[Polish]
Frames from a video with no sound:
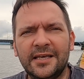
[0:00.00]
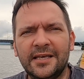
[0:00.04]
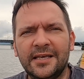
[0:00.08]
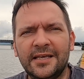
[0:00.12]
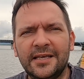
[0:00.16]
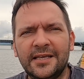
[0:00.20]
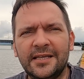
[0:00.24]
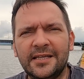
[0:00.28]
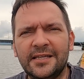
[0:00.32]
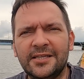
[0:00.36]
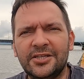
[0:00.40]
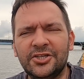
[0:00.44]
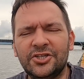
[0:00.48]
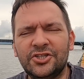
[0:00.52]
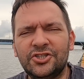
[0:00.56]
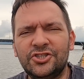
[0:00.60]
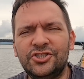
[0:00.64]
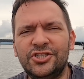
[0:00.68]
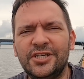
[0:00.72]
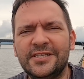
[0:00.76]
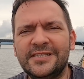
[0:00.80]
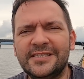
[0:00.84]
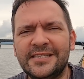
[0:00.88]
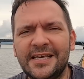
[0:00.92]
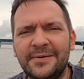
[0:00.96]
Yy,
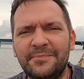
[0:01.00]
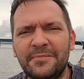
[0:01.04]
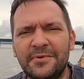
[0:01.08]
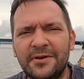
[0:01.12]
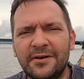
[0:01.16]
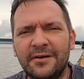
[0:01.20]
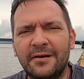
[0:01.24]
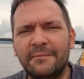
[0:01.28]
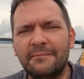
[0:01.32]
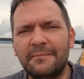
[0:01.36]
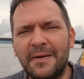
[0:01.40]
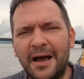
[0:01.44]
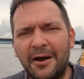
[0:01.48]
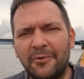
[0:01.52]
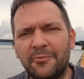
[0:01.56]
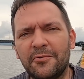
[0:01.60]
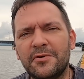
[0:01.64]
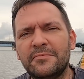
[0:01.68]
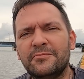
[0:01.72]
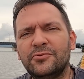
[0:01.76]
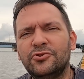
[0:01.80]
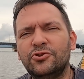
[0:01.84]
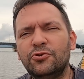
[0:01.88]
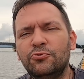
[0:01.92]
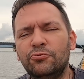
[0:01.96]
dzieckiem
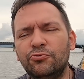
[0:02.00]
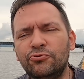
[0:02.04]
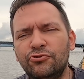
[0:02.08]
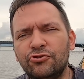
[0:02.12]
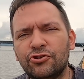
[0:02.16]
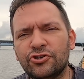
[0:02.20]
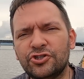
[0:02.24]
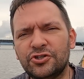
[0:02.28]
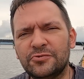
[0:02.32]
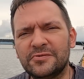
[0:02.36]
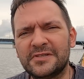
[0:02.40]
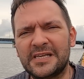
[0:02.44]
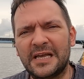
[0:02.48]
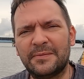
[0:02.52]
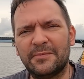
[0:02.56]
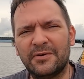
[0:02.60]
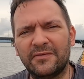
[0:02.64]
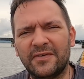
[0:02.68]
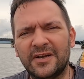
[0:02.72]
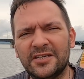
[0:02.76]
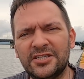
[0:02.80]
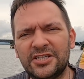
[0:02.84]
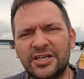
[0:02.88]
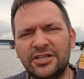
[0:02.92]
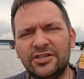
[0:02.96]
małym trudno się
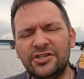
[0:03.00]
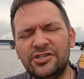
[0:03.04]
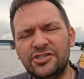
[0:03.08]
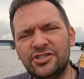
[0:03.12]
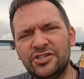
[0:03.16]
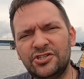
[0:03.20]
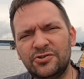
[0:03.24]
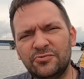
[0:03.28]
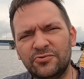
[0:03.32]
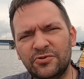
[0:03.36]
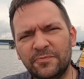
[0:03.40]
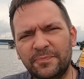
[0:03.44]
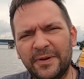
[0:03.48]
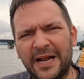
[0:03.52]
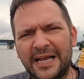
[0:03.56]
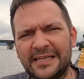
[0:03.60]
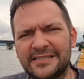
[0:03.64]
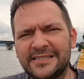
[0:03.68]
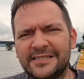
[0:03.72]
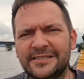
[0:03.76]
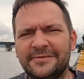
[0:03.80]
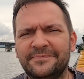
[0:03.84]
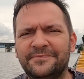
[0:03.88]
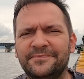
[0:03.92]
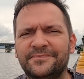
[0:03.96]
zajmować, kiedy idzie się do
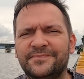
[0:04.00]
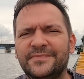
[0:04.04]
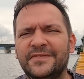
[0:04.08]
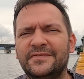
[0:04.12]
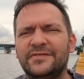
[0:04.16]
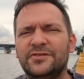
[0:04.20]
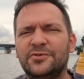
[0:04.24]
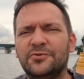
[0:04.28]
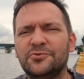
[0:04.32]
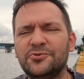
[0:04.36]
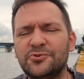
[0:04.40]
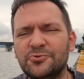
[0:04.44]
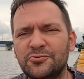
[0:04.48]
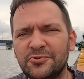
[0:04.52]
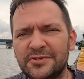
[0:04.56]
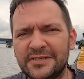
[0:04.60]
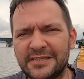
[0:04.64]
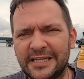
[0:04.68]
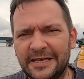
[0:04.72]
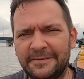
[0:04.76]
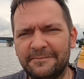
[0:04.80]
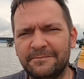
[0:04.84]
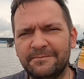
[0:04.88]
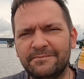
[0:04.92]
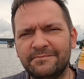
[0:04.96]
pracy. W związku z
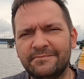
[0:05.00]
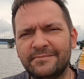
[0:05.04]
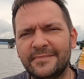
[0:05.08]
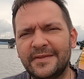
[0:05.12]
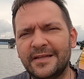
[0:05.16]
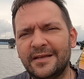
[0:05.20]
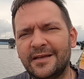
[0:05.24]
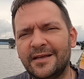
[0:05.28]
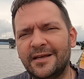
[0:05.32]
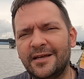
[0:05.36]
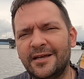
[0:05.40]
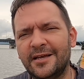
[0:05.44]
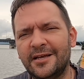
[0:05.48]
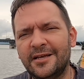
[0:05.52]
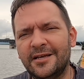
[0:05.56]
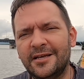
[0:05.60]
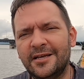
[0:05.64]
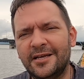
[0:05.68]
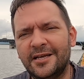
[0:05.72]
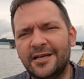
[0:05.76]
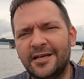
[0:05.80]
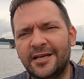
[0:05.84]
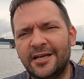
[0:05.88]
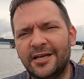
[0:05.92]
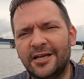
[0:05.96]
tym,
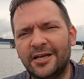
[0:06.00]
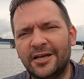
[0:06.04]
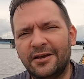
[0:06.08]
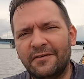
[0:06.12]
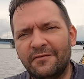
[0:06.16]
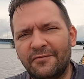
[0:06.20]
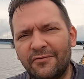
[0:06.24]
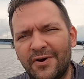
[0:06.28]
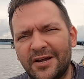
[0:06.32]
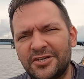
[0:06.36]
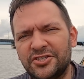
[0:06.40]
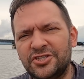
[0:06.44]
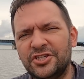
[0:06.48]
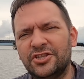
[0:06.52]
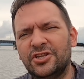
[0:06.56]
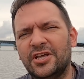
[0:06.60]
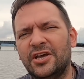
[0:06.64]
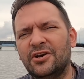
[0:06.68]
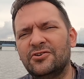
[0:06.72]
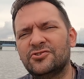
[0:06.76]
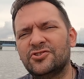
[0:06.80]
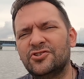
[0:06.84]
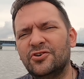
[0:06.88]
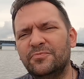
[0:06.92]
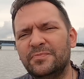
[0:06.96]
właśnie
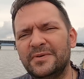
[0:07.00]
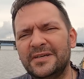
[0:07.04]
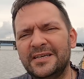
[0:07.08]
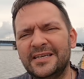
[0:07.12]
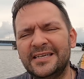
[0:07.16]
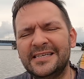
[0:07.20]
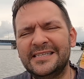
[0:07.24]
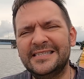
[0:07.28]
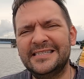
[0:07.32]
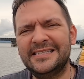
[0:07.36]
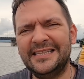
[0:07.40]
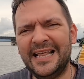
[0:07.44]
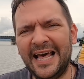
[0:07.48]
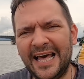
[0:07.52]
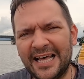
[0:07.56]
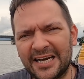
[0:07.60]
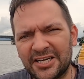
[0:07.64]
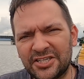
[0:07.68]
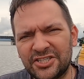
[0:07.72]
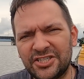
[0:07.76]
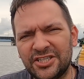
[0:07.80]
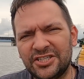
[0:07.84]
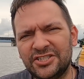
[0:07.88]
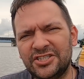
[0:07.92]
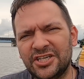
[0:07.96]
te osoby
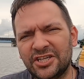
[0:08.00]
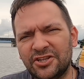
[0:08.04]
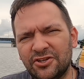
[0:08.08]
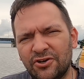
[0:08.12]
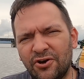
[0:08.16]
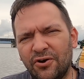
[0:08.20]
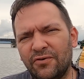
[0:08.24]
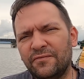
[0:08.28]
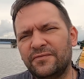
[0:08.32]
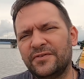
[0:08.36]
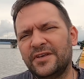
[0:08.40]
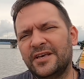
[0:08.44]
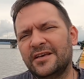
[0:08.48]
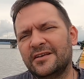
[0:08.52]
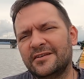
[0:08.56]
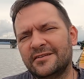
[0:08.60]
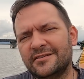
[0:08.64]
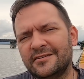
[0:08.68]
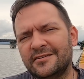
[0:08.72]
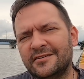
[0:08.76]
starsze, dziadkowie,